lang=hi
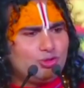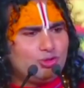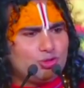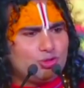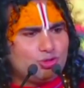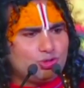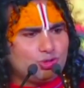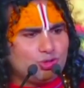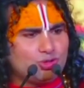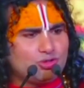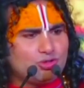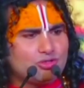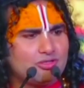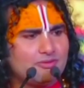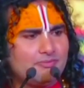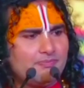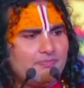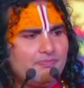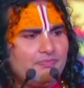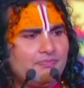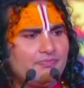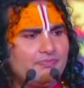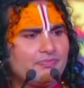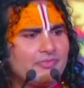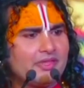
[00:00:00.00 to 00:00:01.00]
दुख
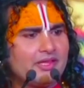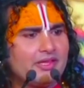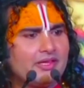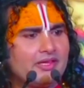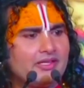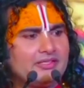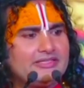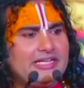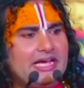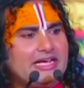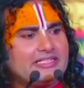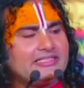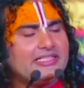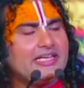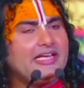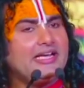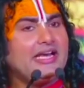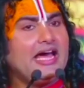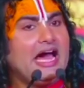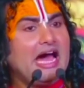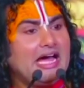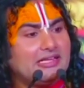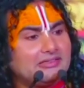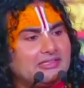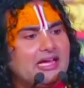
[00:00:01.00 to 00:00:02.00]
सुख जैसे
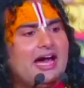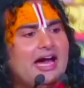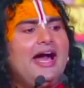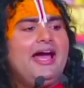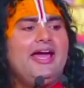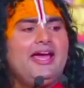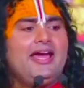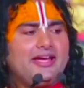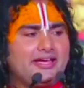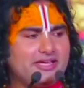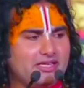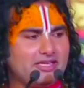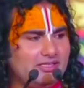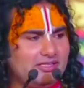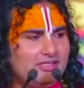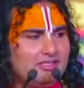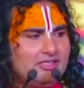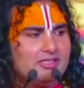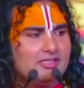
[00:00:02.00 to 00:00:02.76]
रात आएगी